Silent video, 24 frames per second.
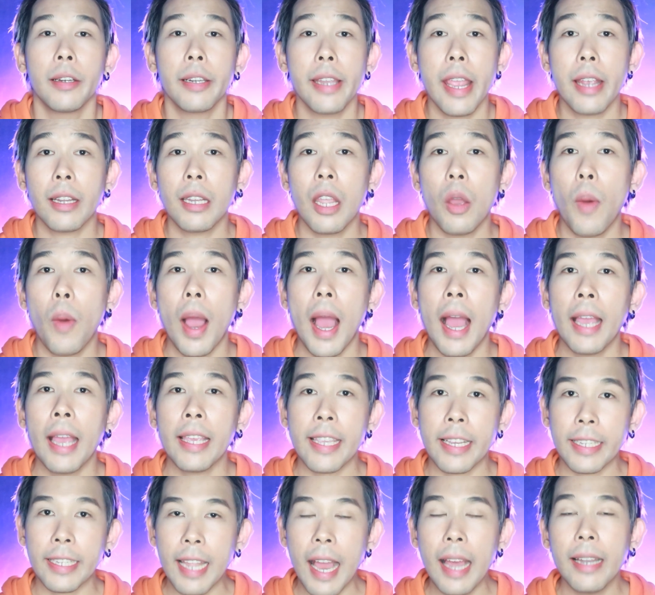เรียกได้ว่า
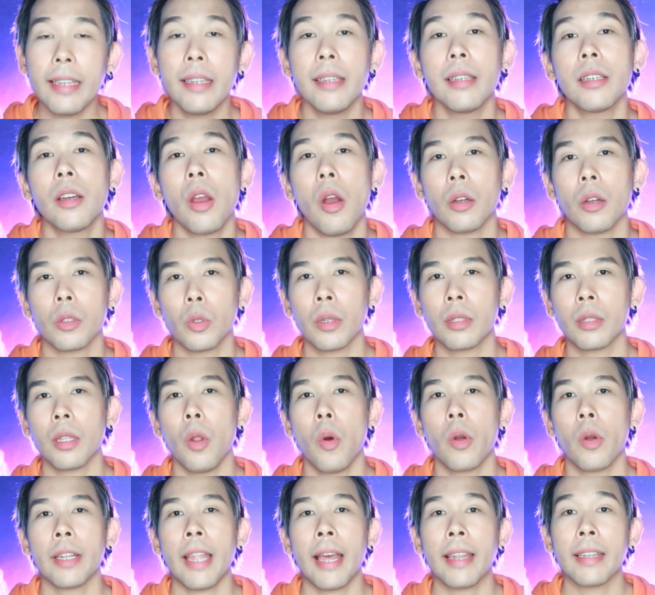อีกด้านหนึ่งของตัวต
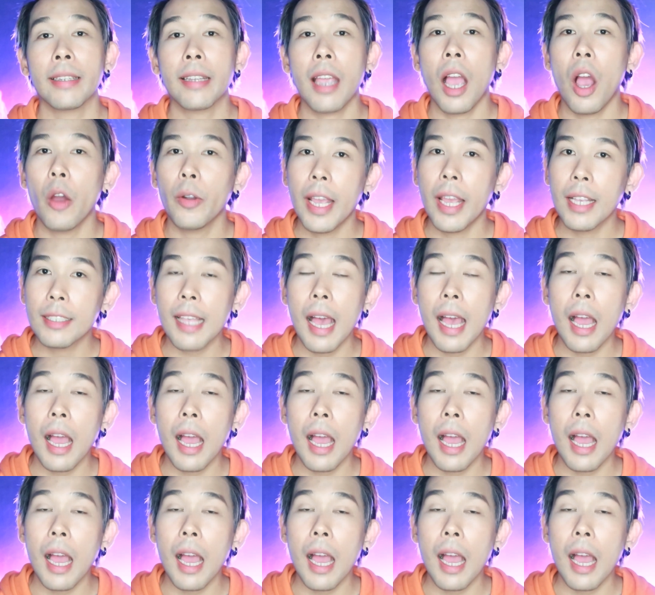ลกนั้นเขาได้